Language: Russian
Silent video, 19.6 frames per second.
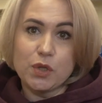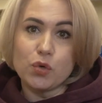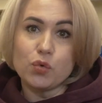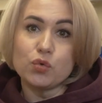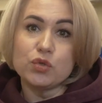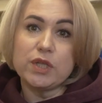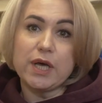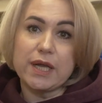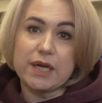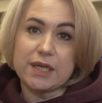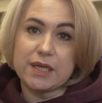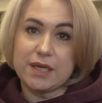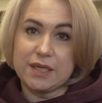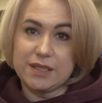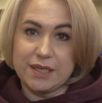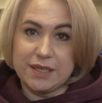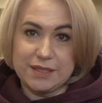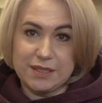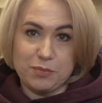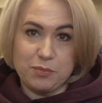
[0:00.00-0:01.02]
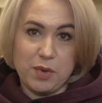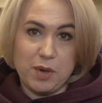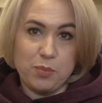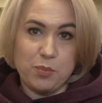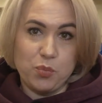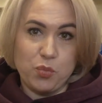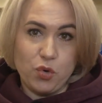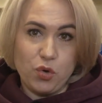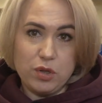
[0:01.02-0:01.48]
удары канатом об
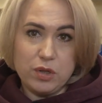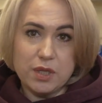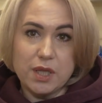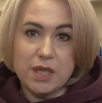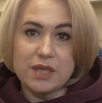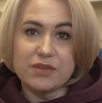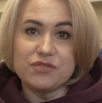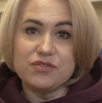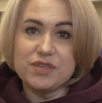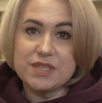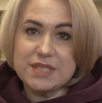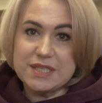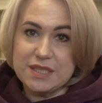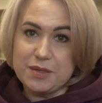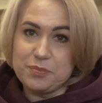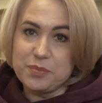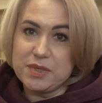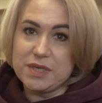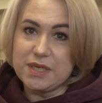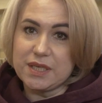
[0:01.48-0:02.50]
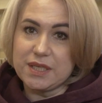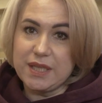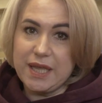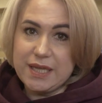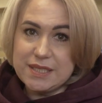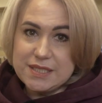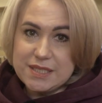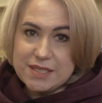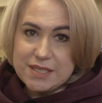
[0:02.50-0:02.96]
пол, вис на
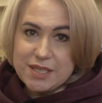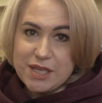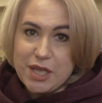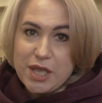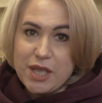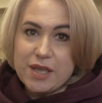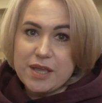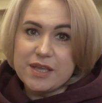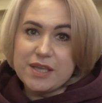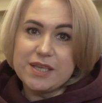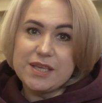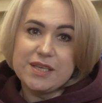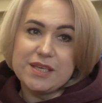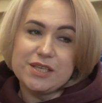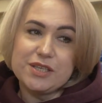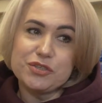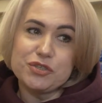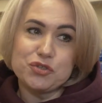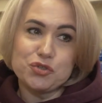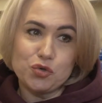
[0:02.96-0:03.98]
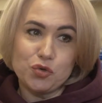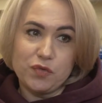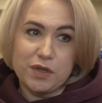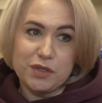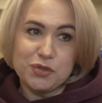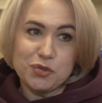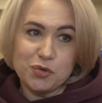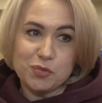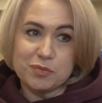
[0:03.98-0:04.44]
перекладине и еще в
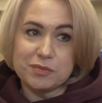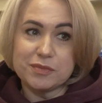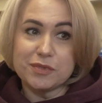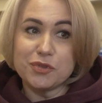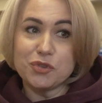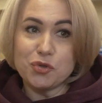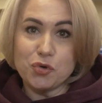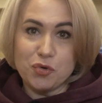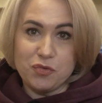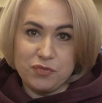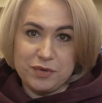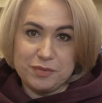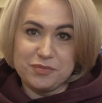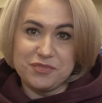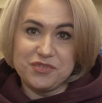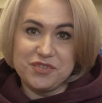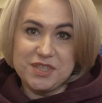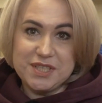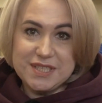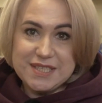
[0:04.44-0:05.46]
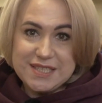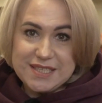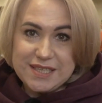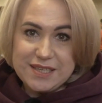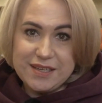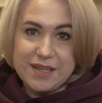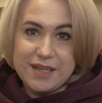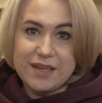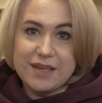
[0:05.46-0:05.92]
одном новом виде